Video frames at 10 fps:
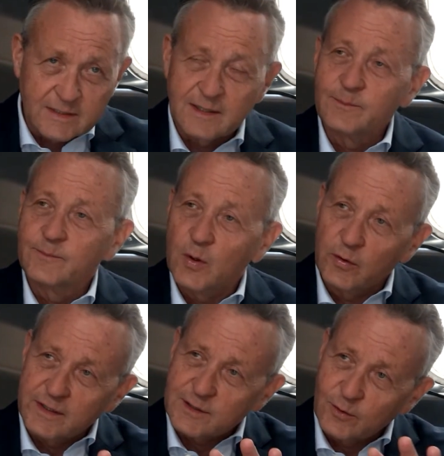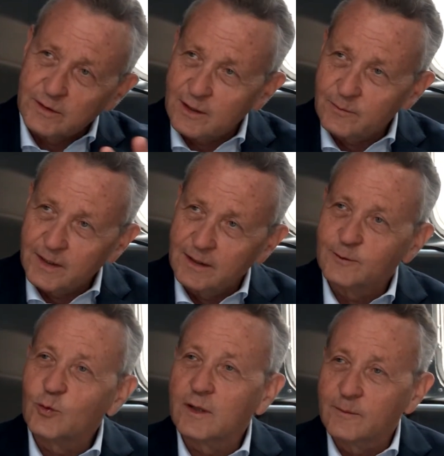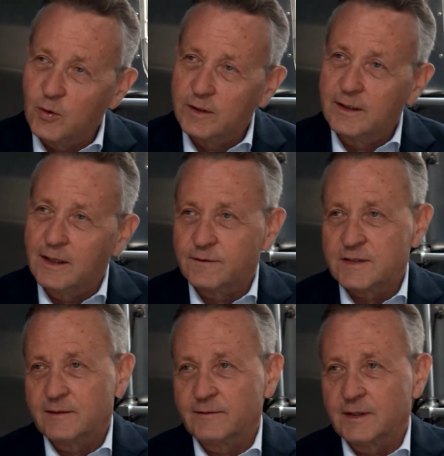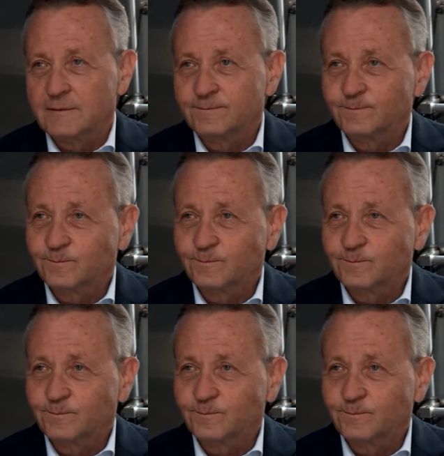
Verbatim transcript: dass am Horizont auch wirklich dunkle Wolken aufziehen werden.